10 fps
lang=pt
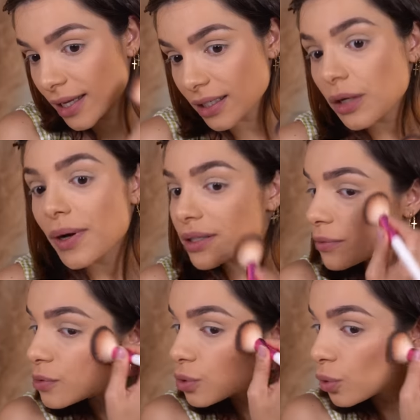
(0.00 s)
ele não é
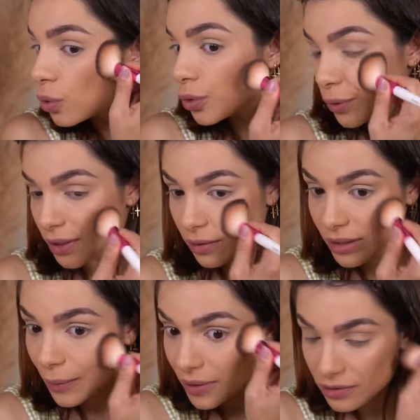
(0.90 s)
tão escuro, então
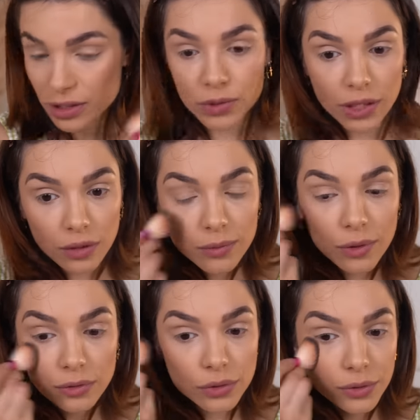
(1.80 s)
dá pra você usar como
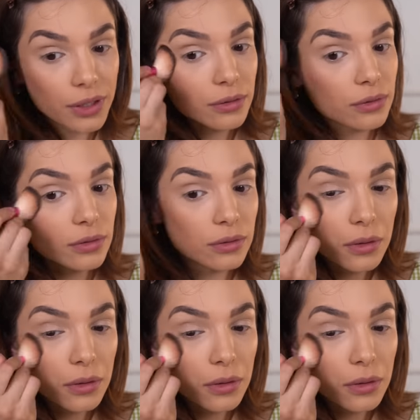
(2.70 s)
contorno.